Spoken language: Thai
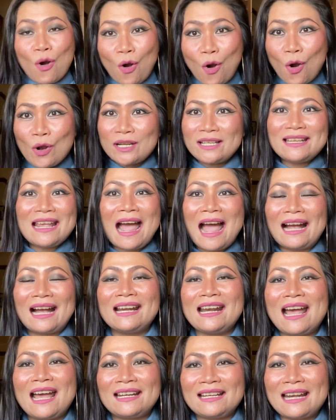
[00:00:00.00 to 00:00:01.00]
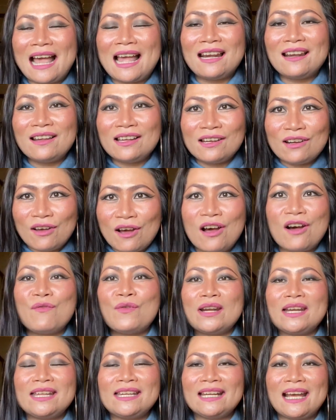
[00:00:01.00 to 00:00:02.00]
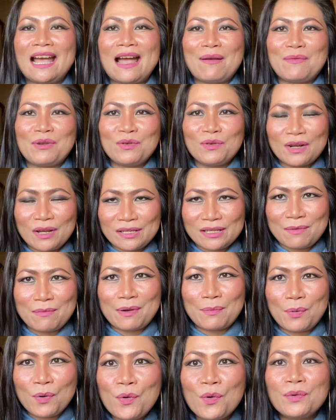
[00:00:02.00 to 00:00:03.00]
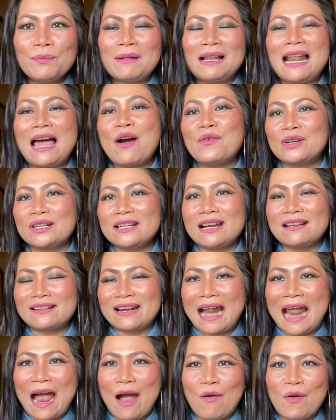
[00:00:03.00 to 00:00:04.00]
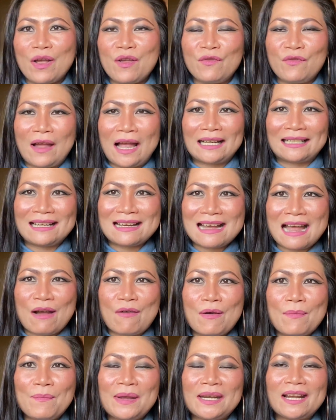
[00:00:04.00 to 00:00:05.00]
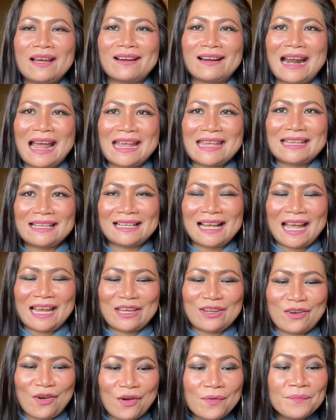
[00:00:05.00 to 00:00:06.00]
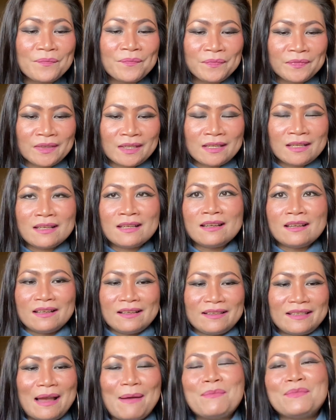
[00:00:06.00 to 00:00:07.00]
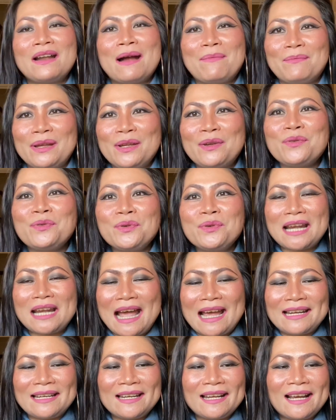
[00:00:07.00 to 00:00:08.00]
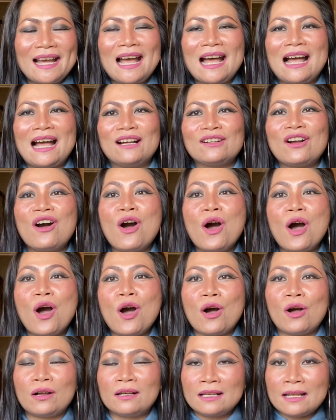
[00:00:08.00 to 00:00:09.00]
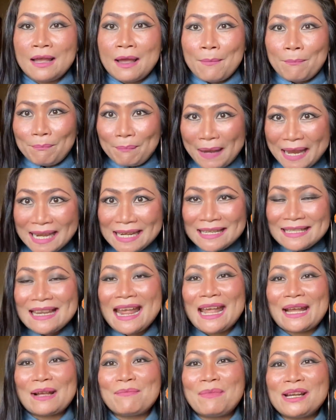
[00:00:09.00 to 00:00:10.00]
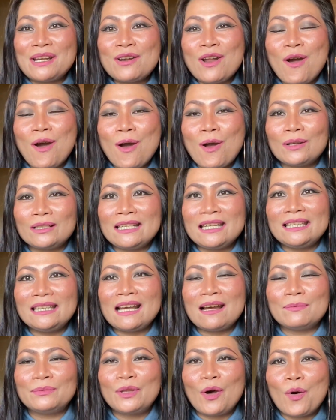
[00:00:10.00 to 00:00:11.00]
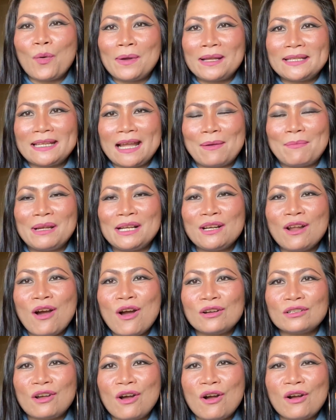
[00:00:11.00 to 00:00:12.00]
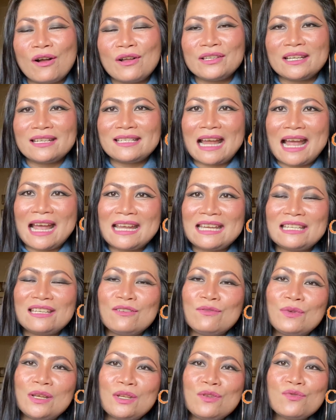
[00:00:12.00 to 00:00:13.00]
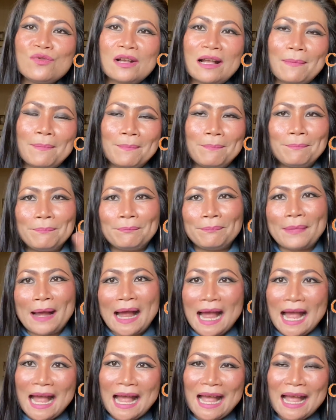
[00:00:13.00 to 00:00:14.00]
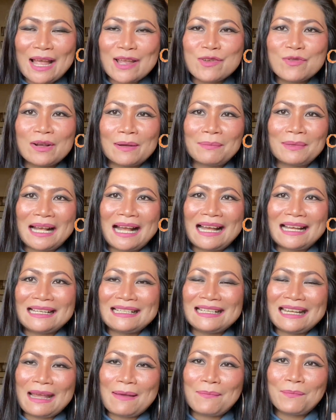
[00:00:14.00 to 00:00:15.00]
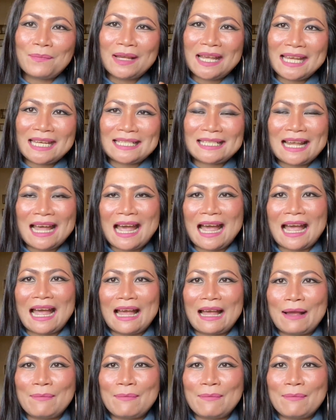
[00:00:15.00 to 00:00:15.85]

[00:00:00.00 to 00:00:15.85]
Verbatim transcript: อดอยากขนาดนั้นเลยเหรอวันนี้นะคะแม่นุชก็จะมาพูดมาเล่าเรื่องราวให้ฟังนะคะว่าเป็นอะไรยังไงเนาะสำหรับแม่นุนั้นนะคะก็เป็นเด็กบ้านนอกที่เติบโตมาจากบ้านนอกเนาะก็จะใช้ชีวิตอยู่กับการเก็บเห็ดหา